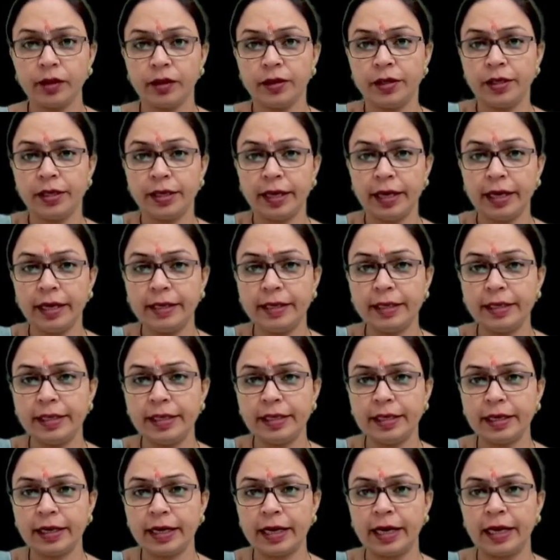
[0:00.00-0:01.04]
ठीक है ये
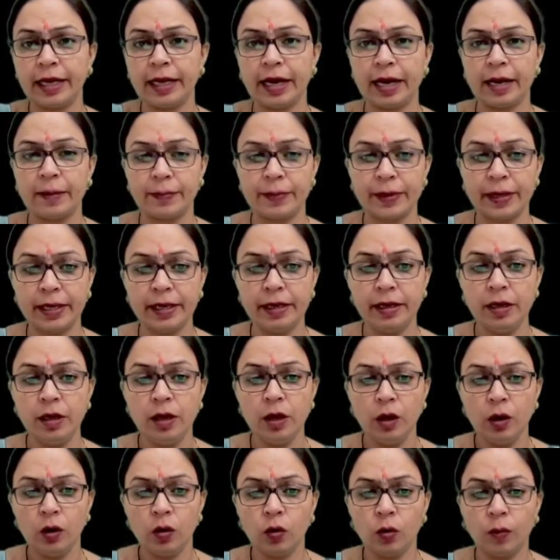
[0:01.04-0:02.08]
दिख रहा है यहाँ पर
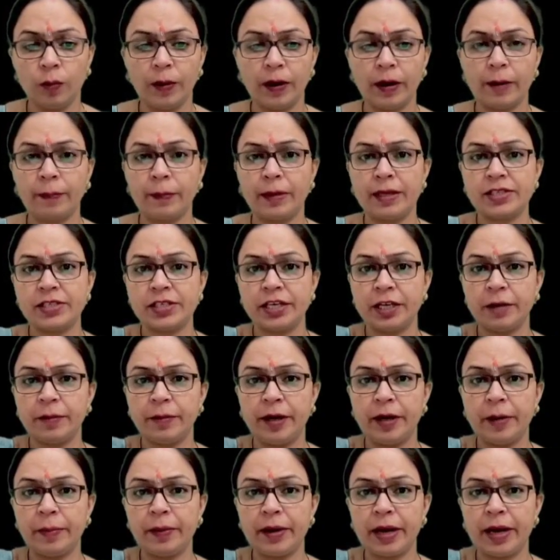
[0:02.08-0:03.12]
ऊपर अपना
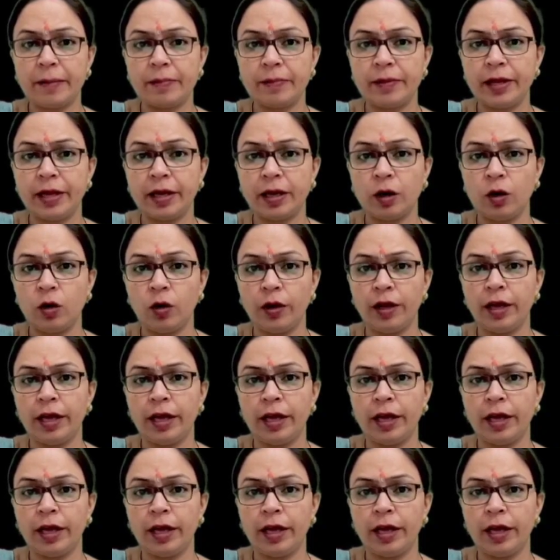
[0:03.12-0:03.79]
स्टेटमेंट पे आप देख लो